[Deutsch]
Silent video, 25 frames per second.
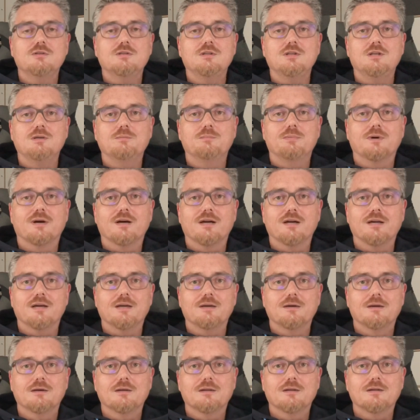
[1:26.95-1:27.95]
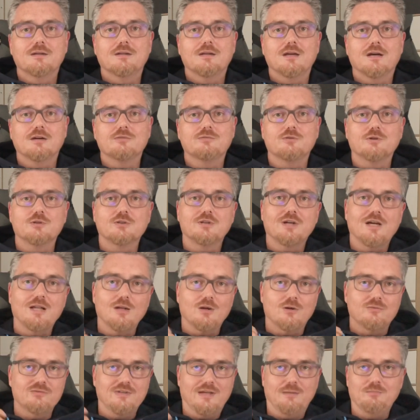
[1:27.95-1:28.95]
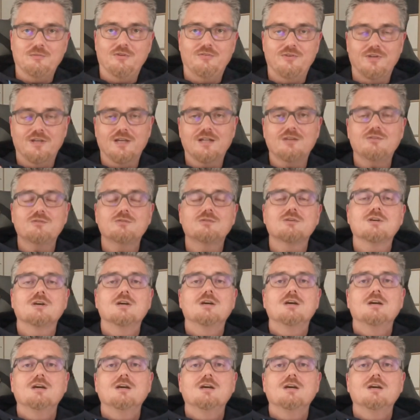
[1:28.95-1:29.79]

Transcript: die bei der Frontalaufnahme wie jetzt